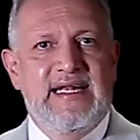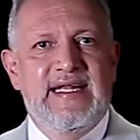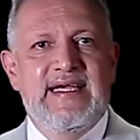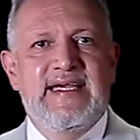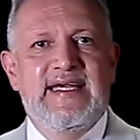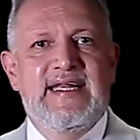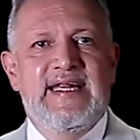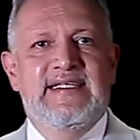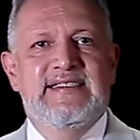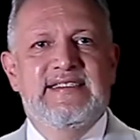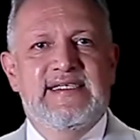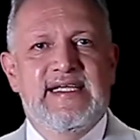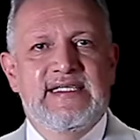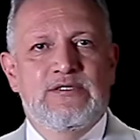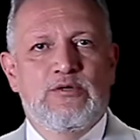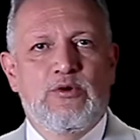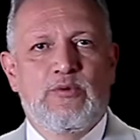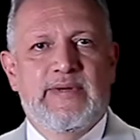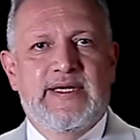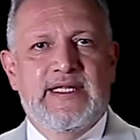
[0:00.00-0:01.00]
elegirán
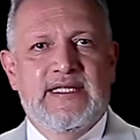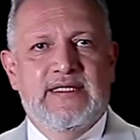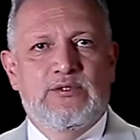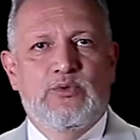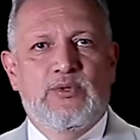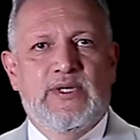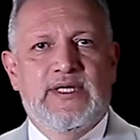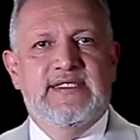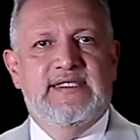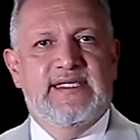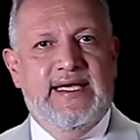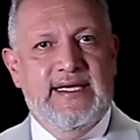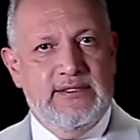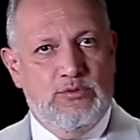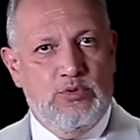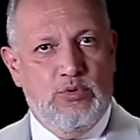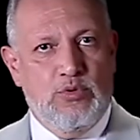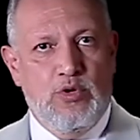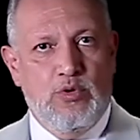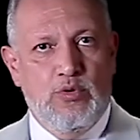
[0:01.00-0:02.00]
seis gubernaturas que en
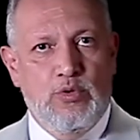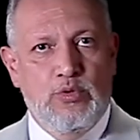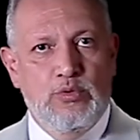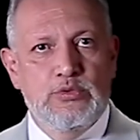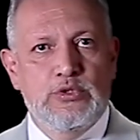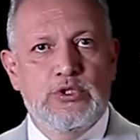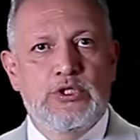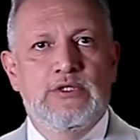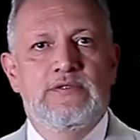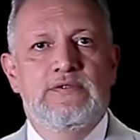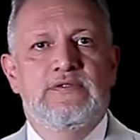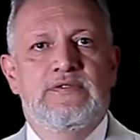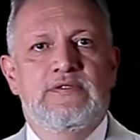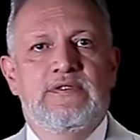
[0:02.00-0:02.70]
su conjunto